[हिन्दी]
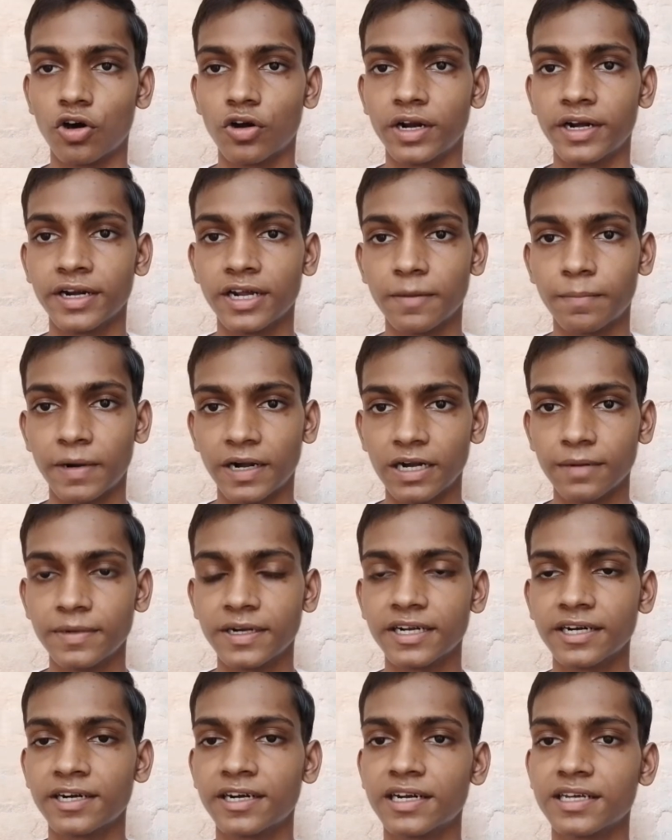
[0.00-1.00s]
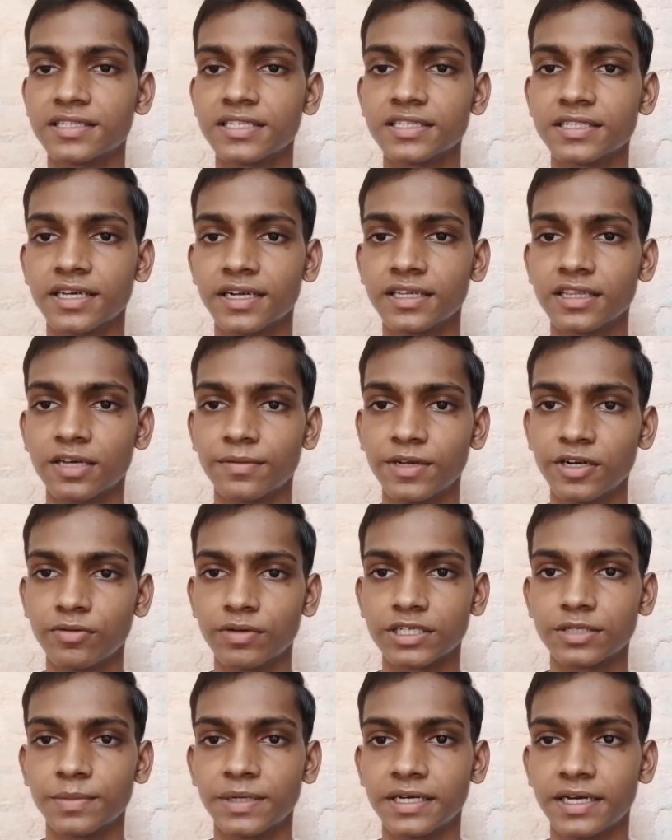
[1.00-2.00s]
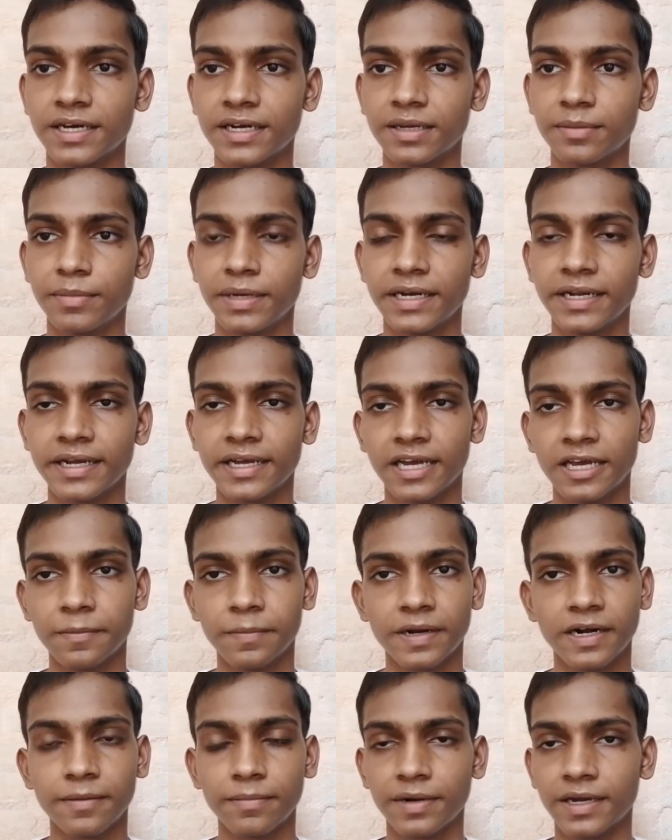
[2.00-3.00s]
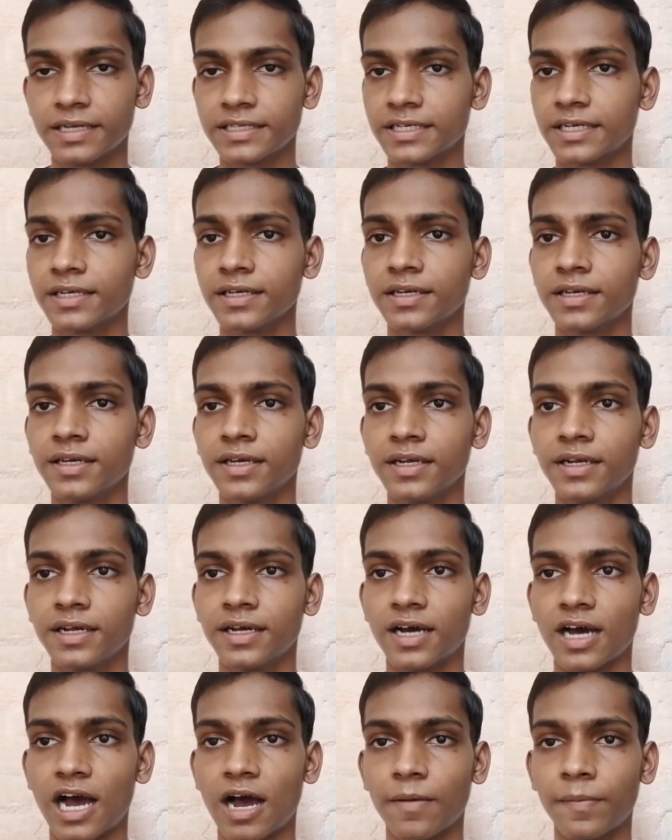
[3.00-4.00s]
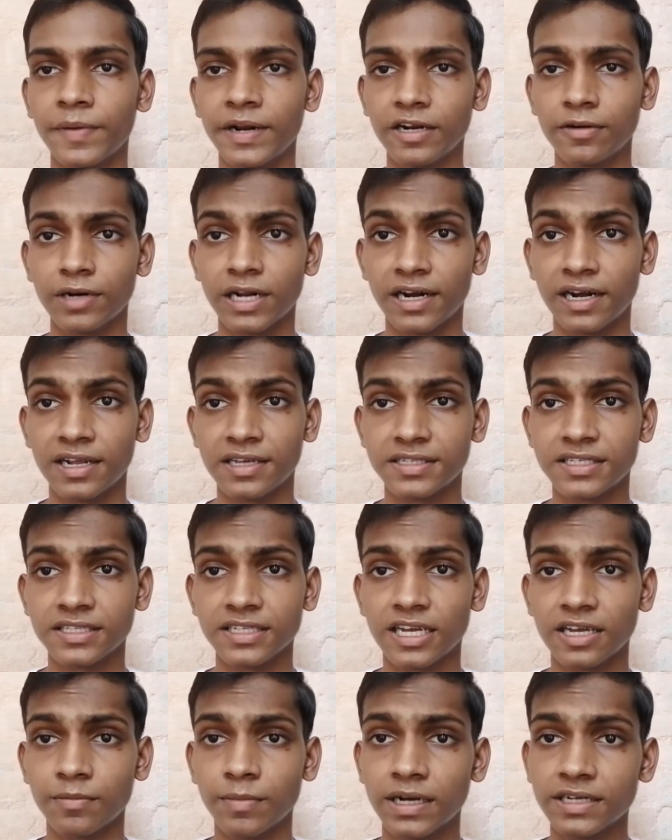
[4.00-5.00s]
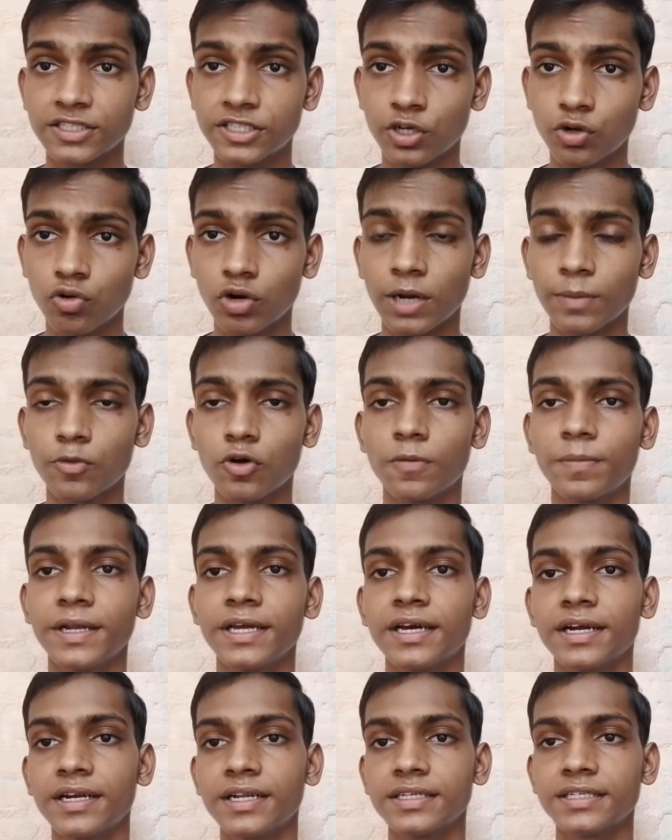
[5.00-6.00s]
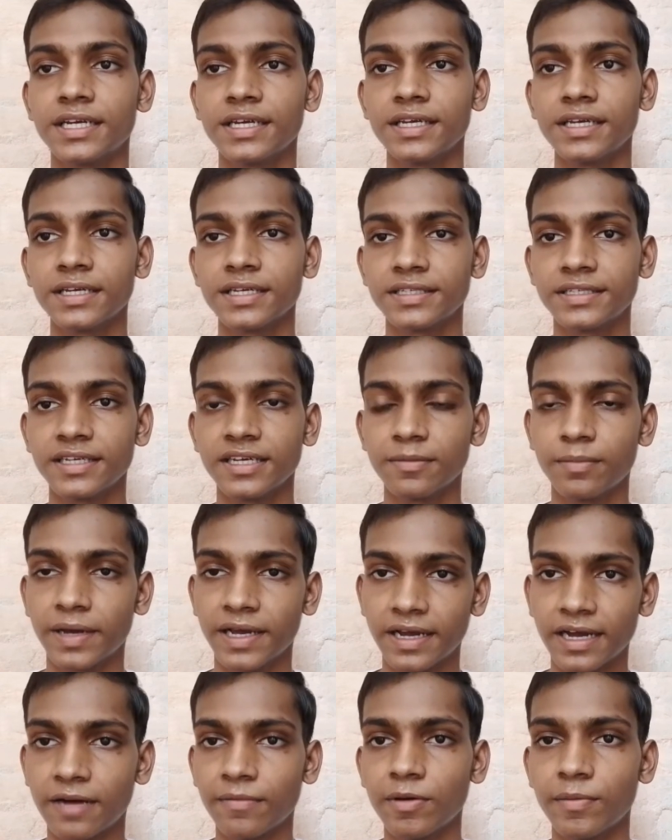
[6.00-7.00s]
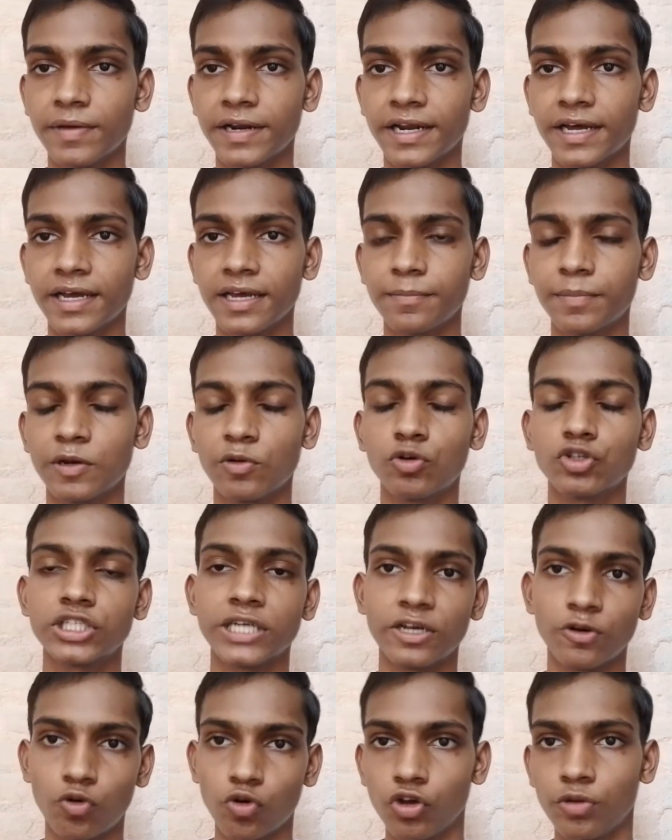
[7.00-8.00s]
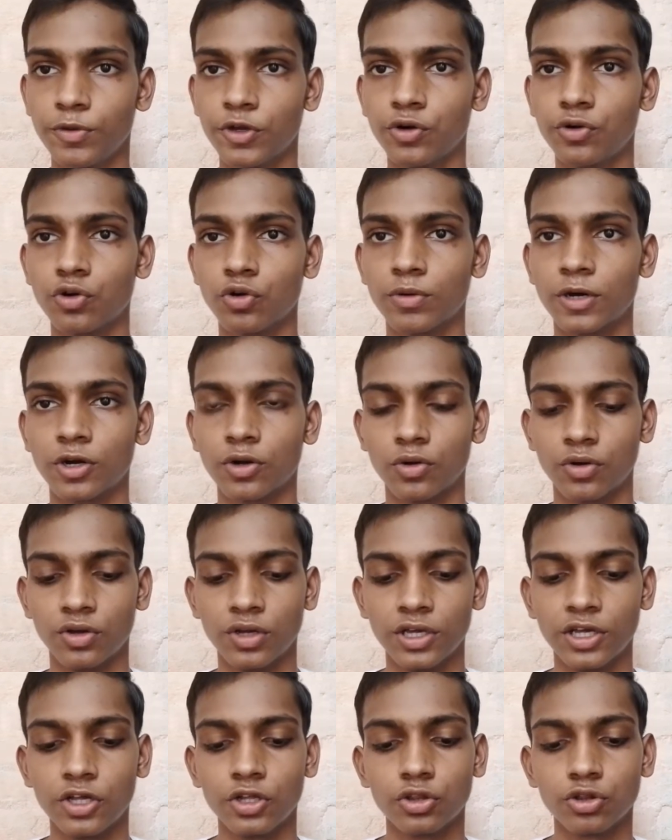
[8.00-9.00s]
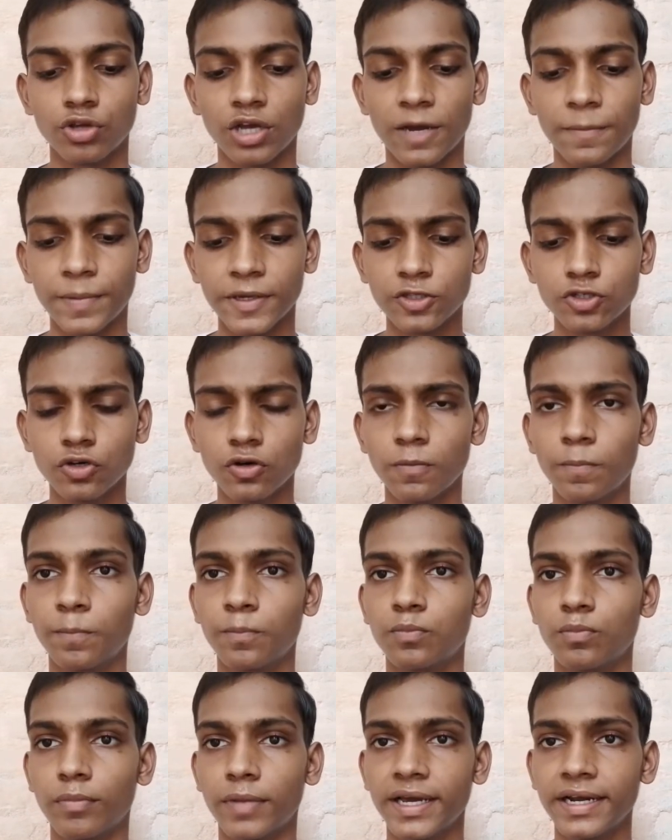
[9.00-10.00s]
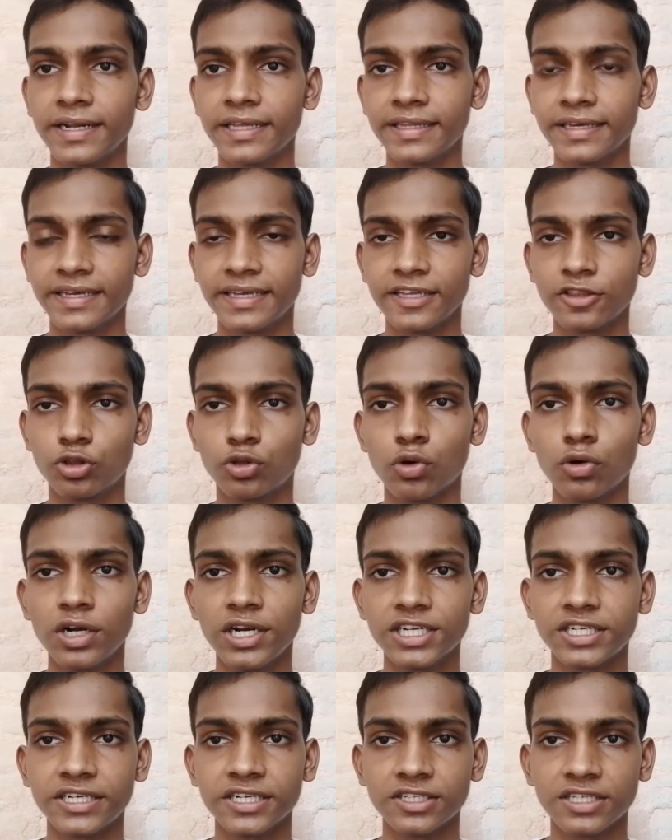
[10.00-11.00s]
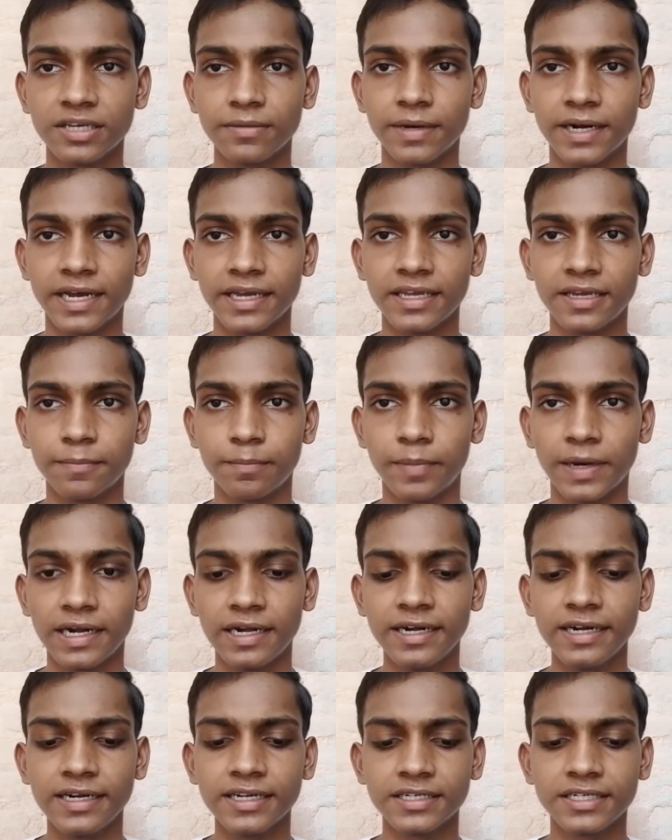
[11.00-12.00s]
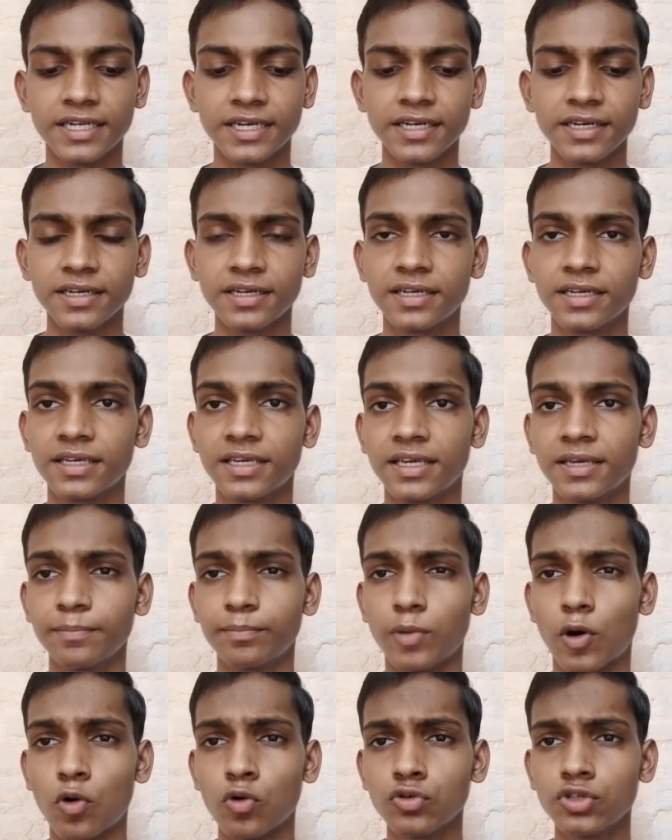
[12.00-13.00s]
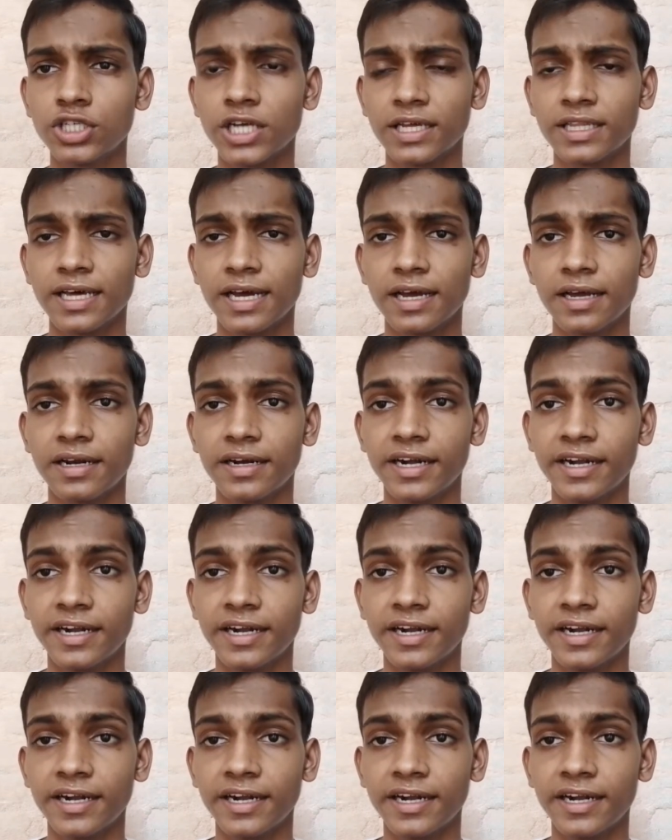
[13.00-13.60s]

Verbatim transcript: और इनका फंडामेंटल एनालिसिस करें तभी इन्वेस्टमेंट करें मेरे कहे पर आप ना जाएँ आपने एनालिसिस एक बार ज़रूर आपको अपनी करनी चाहिए किसी के बहकावे में ना आए फिर वो चाहे कोई भी यूट्यूबर हो तो यहाँ पे जो मैंने देखिए दो लिस्ट इसकी बनाई है पहली लिस्ट है कि बहुत ज़्यादा